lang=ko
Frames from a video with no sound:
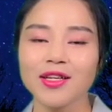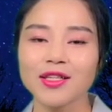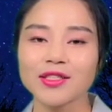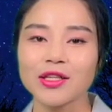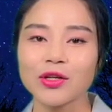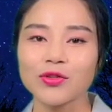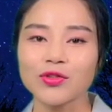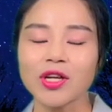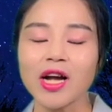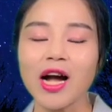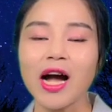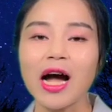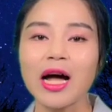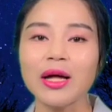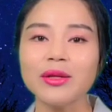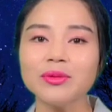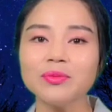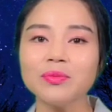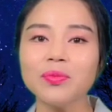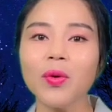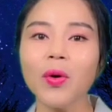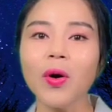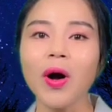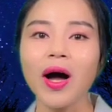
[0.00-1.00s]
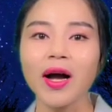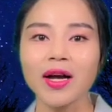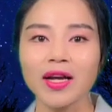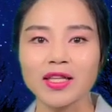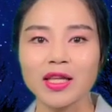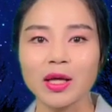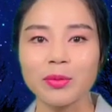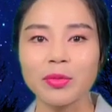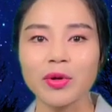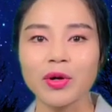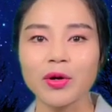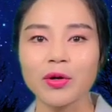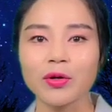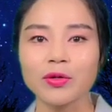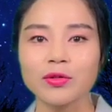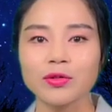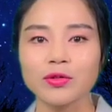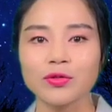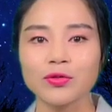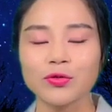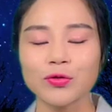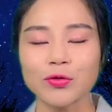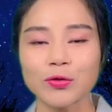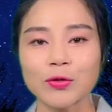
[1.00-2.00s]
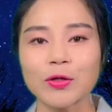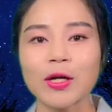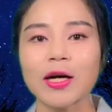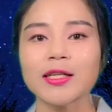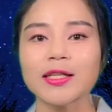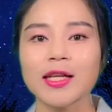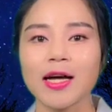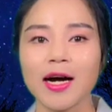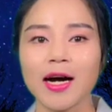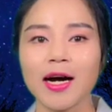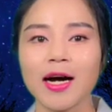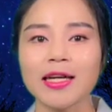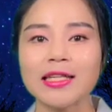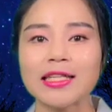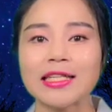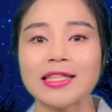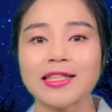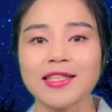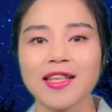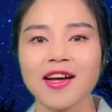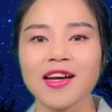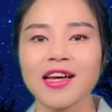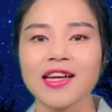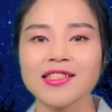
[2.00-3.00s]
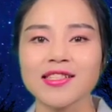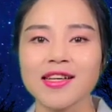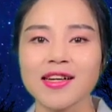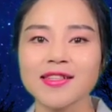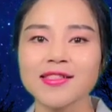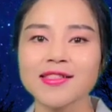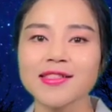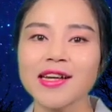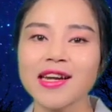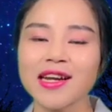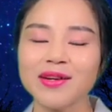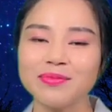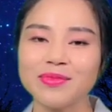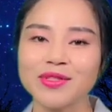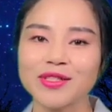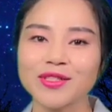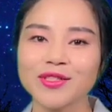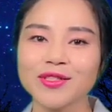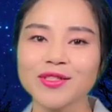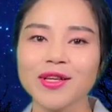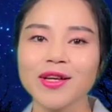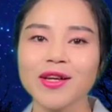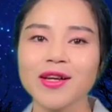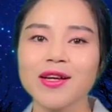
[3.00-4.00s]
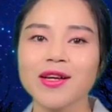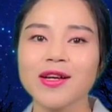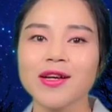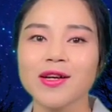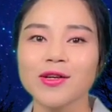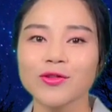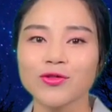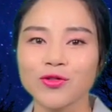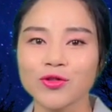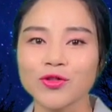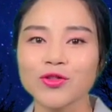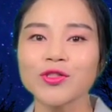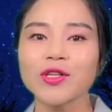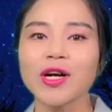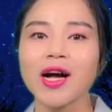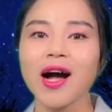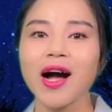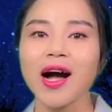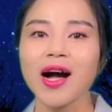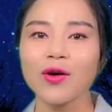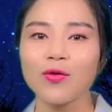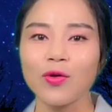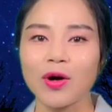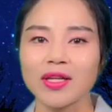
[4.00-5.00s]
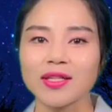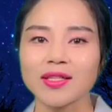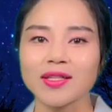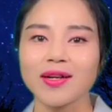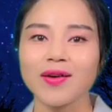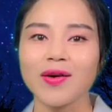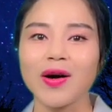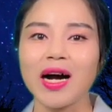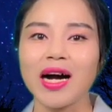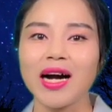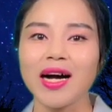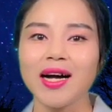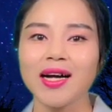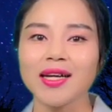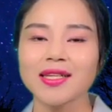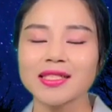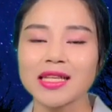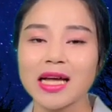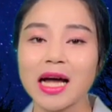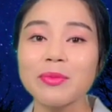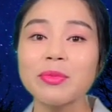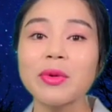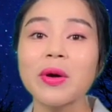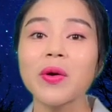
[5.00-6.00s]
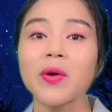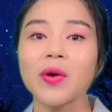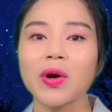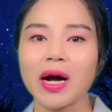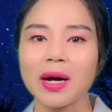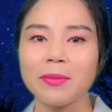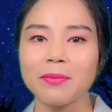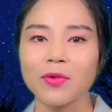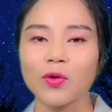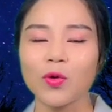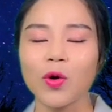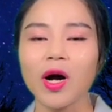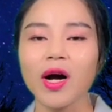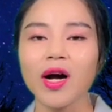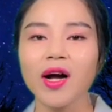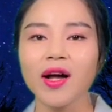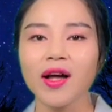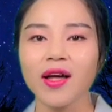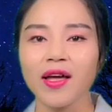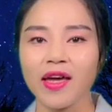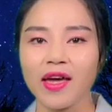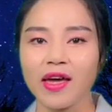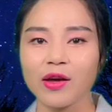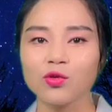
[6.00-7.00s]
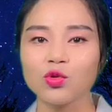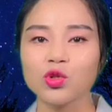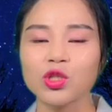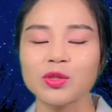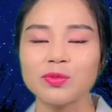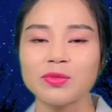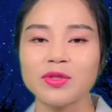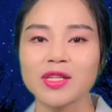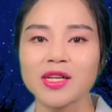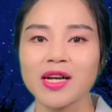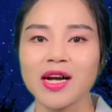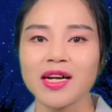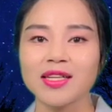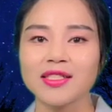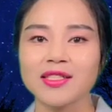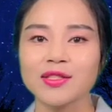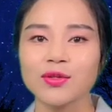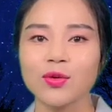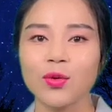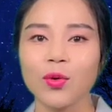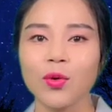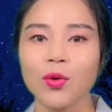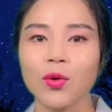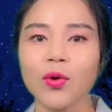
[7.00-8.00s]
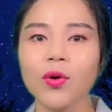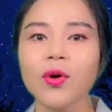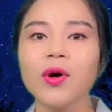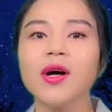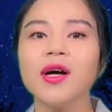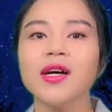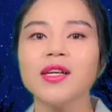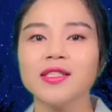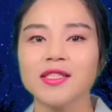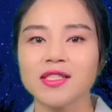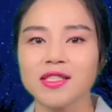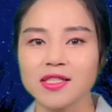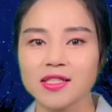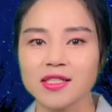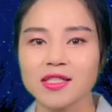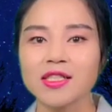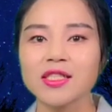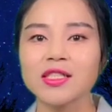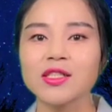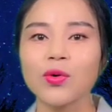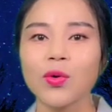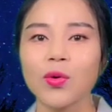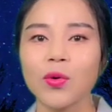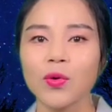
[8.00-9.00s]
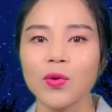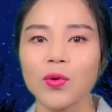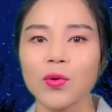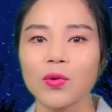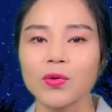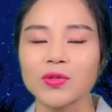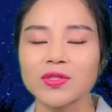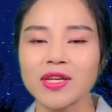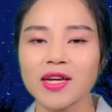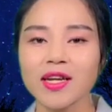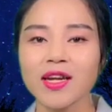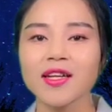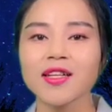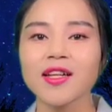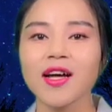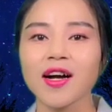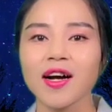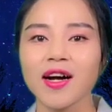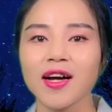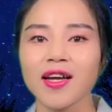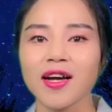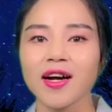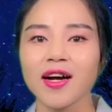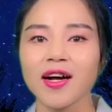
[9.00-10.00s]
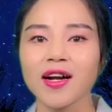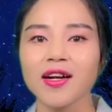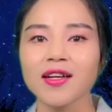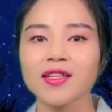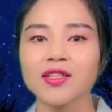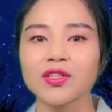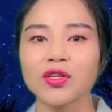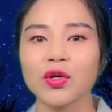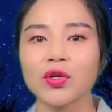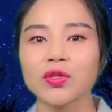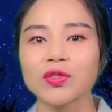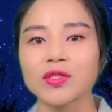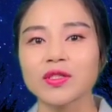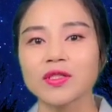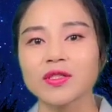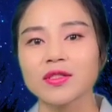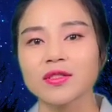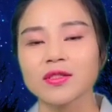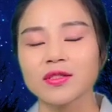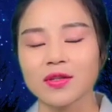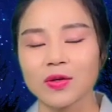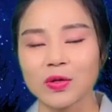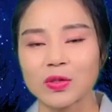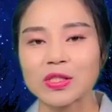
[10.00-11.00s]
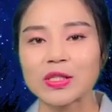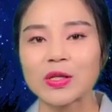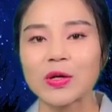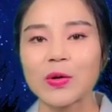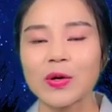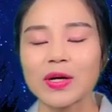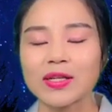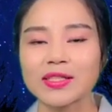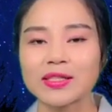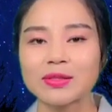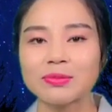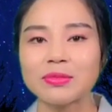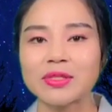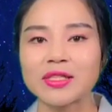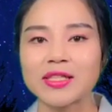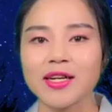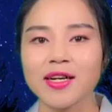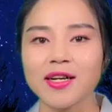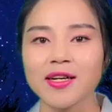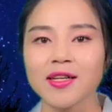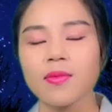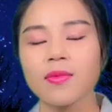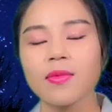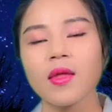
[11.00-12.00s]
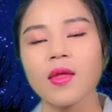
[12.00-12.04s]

자, 우리가 안보하게 되면 누구나 다 이 땅에 사는 사람들은 국가관과 사명감과 애국심을 가지고 지키고 살아나가야 할 그런 것인 것 같습니다.